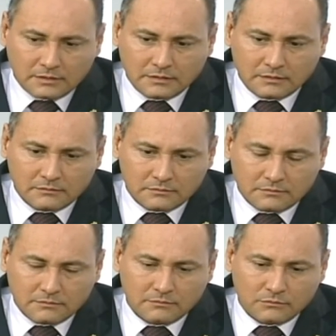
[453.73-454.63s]
tentando
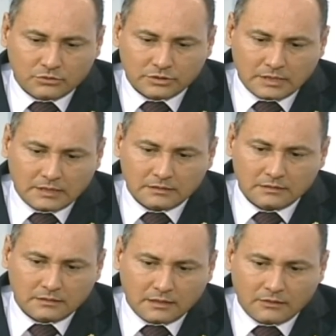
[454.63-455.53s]
mostrar
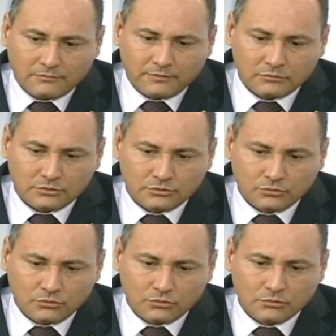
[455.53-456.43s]
que há falta de
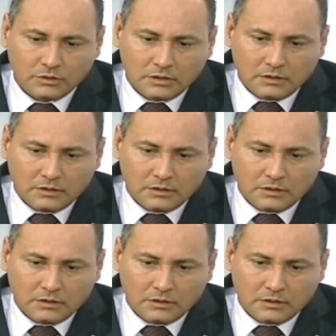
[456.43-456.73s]
troco.